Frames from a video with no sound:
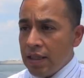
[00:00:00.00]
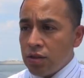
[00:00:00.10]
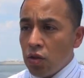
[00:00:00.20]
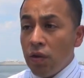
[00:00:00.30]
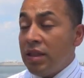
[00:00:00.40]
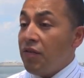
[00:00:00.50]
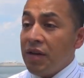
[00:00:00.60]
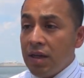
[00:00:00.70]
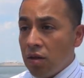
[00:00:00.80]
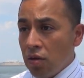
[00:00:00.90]
Es no
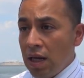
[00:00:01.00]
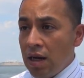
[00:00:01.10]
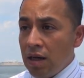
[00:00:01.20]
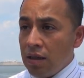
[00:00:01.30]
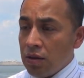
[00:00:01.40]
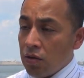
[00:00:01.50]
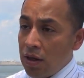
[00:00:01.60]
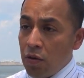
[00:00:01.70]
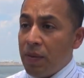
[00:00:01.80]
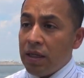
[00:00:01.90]
interferir con la, con
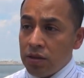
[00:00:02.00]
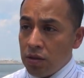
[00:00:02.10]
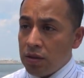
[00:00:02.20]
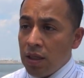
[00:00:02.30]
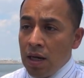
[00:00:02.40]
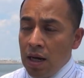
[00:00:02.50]
la operación.